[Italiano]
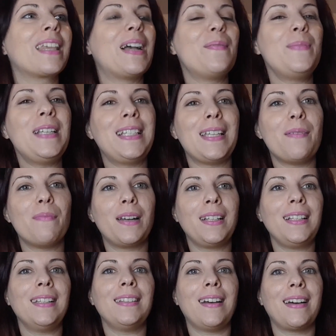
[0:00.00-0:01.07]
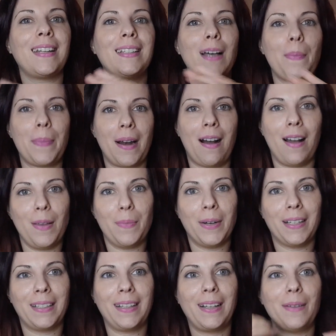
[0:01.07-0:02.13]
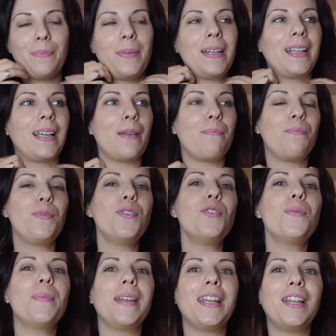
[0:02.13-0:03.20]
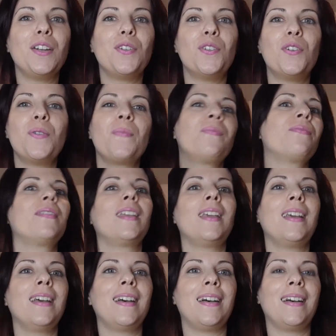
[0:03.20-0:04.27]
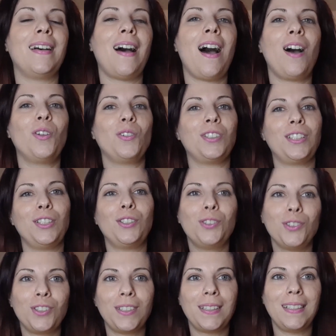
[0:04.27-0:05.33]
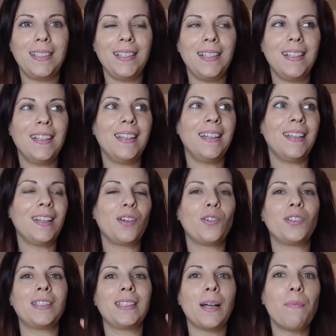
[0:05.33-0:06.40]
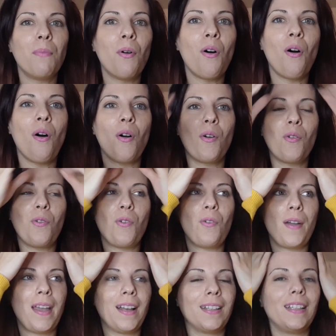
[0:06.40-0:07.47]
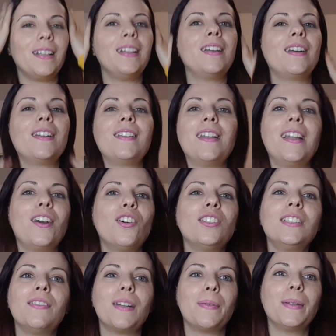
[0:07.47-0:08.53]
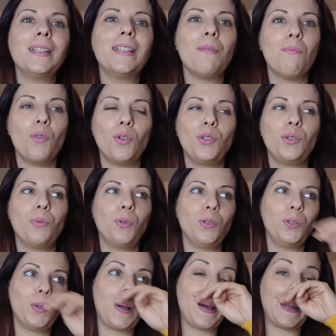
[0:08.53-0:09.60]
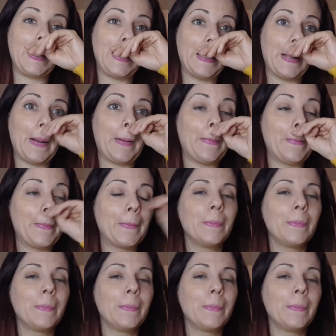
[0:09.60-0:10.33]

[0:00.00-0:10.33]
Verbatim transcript: mi sembra di andare da Primark perché più o meno... Eh, ha lo stesso stile, costa poco e ha delle, delle cose veramente molto molto carine